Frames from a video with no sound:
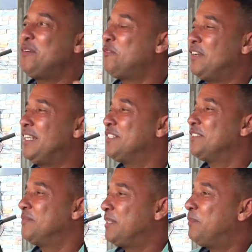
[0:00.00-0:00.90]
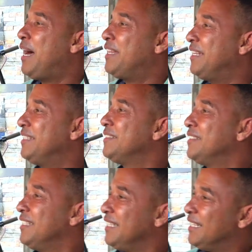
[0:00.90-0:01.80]
vivo feliz con mi padre. mayor
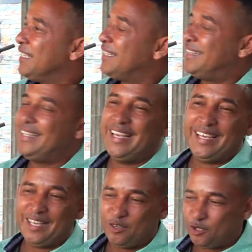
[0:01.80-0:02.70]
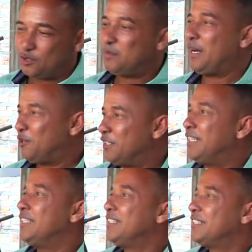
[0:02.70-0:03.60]
de todos sus hermanos? De los varones,